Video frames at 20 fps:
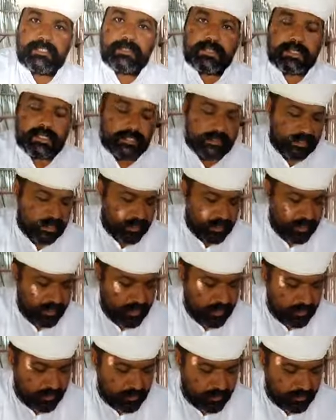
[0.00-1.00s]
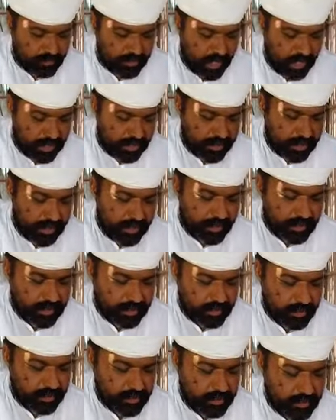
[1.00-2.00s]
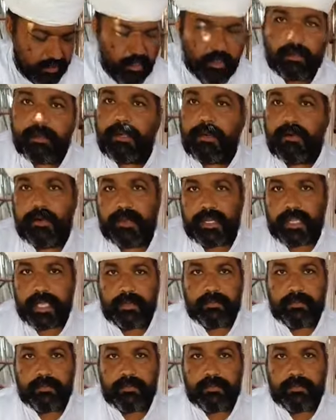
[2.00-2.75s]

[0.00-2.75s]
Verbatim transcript: दिनों के अंदर उस गाय का घी किलो पर हो गया